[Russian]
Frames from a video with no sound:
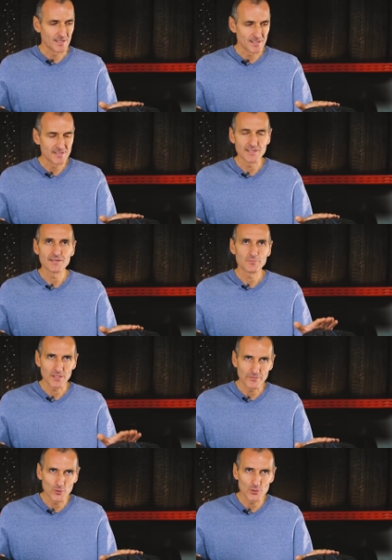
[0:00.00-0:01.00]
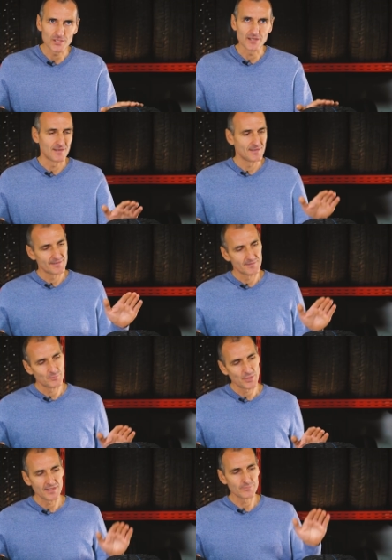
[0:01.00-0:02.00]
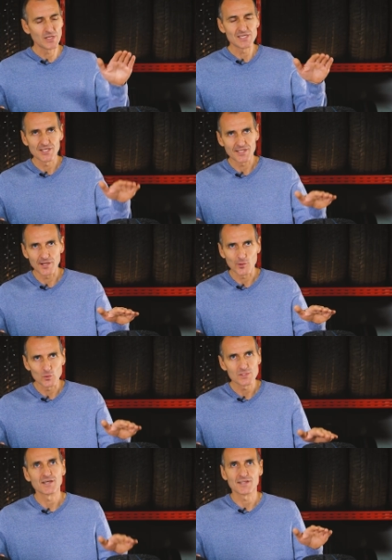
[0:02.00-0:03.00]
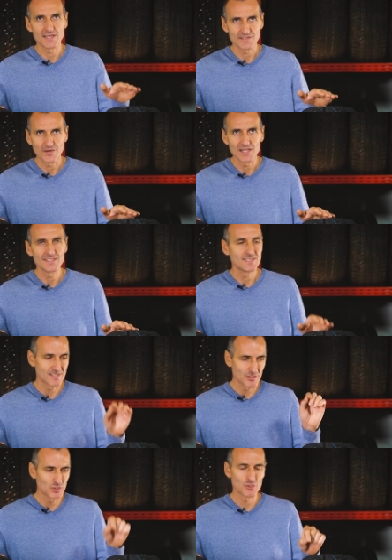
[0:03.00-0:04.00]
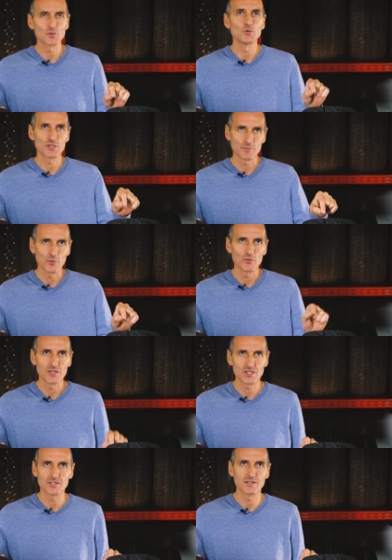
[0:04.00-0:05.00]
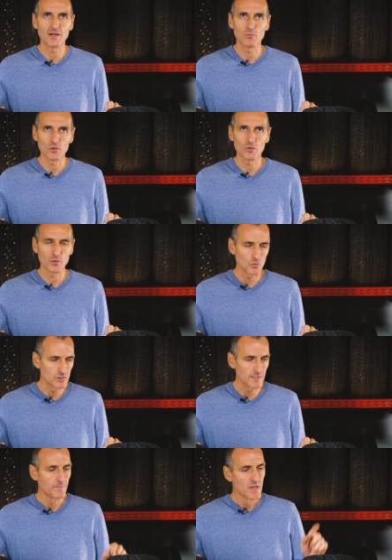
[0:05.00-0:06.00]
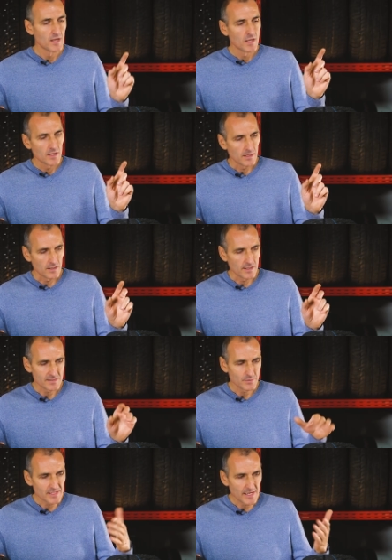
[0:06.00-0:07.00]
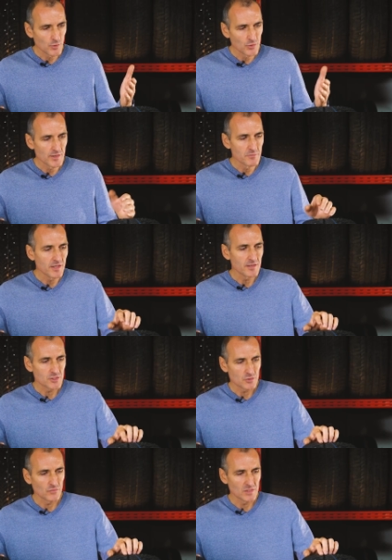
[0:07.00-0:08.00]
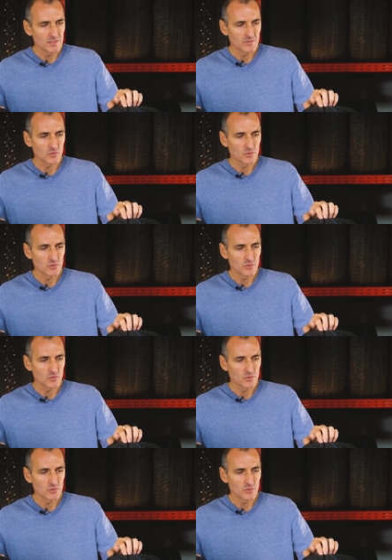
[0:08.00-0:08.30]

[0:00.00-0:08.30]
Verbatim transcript: резина потверже. При больших нагрузках на асфальте зачастую шипованные шины работают лучше. Э, распространенное мнение, что вот эти